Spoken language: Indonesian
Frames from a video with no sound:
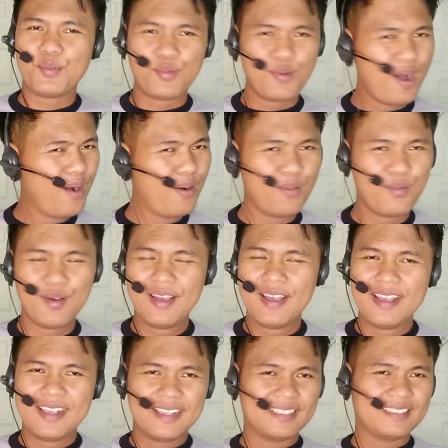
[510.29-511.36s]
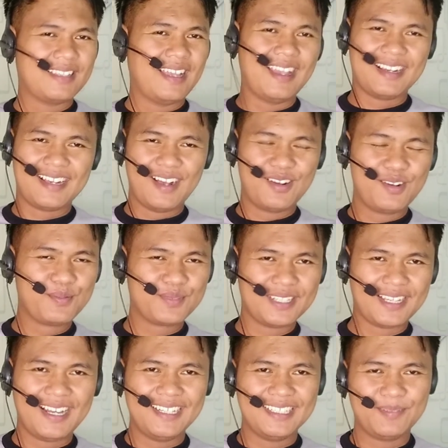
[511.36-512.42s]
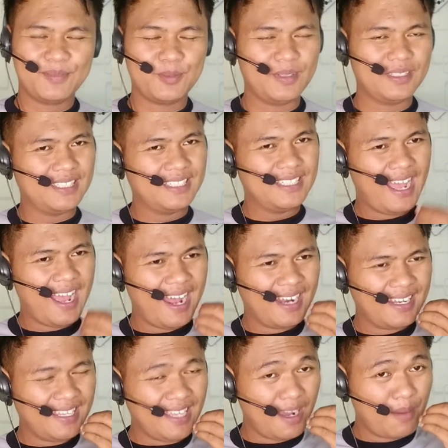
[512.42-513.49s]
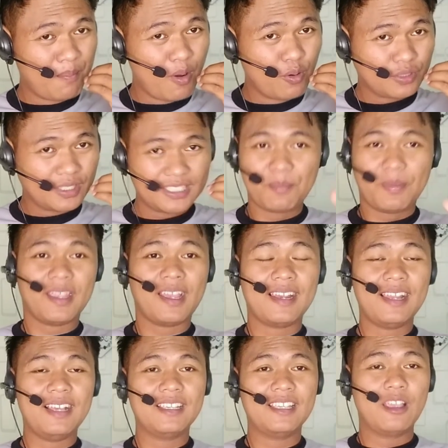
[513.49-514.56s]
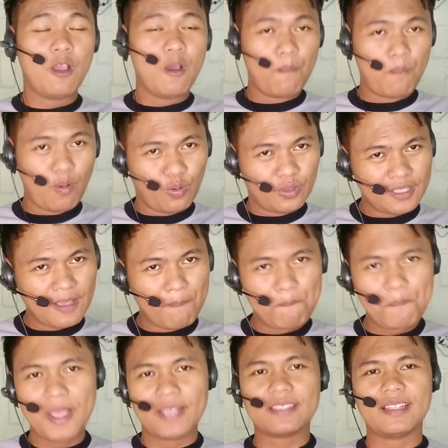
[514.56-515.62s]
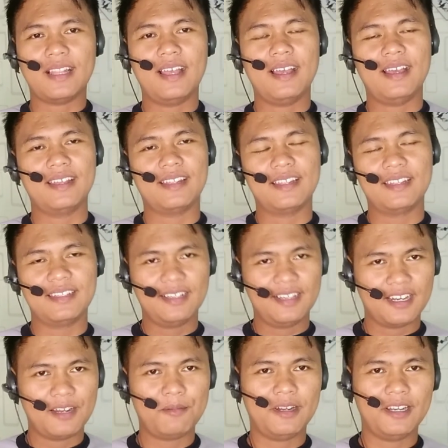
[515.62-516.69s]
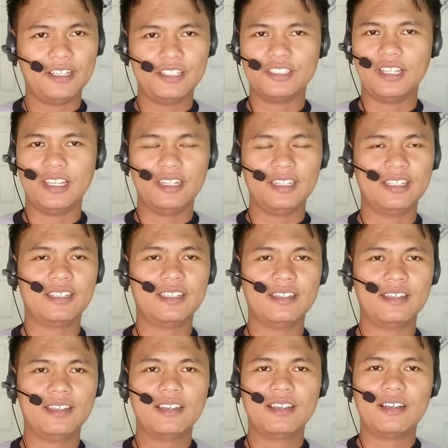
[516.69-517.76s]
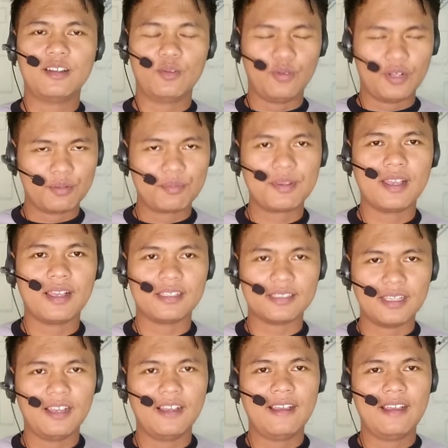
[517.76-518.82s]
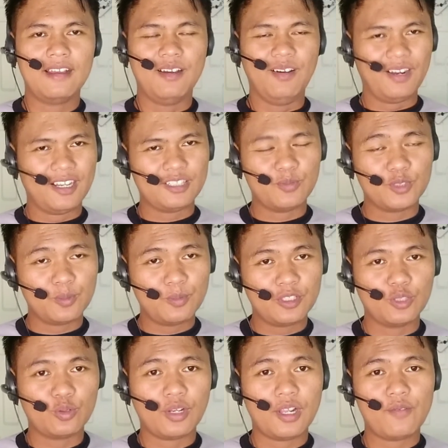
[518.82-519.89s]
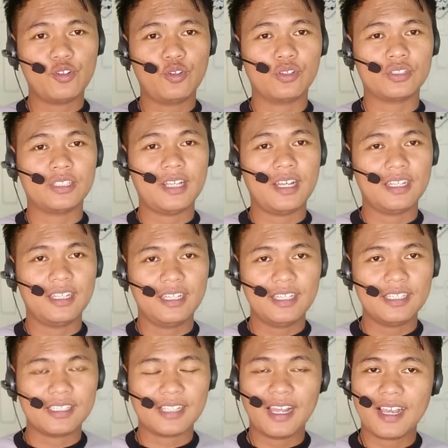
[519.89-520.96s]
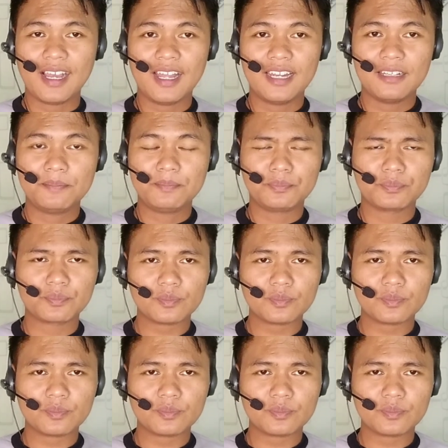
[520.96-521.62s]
Wow, saya kagum sekali teman-teman. Tidak ada yang mau saya sampaikan lagi. Pokoknya best lah negara Malaysia ini. Luar biasa. Oke teman-teman, itulah video hari ini. Silahkan